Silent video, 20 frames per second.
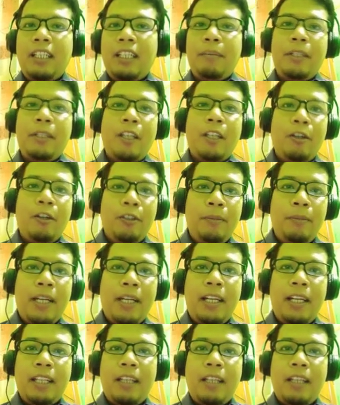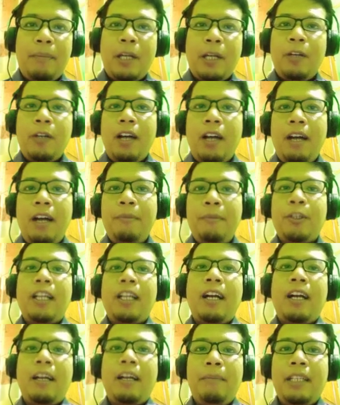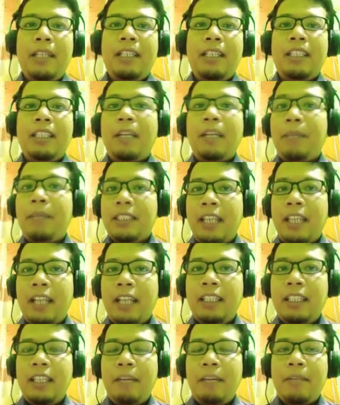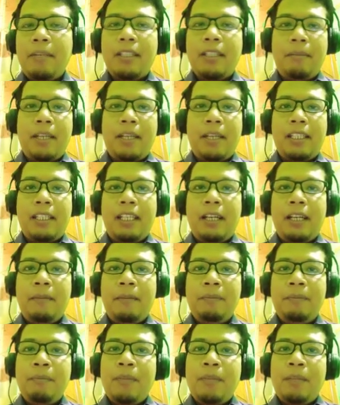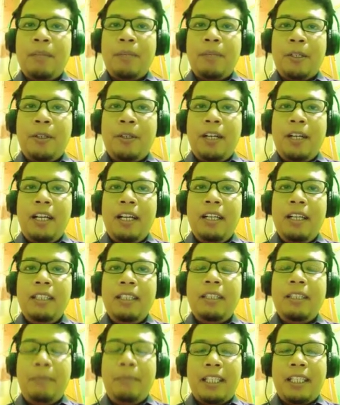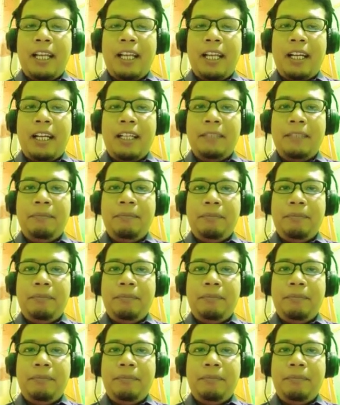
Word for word: terlebih dahulu mari kita berdoa menurut agama dan kepercayaan kita masing-masing. Berdoa dipersilahkan.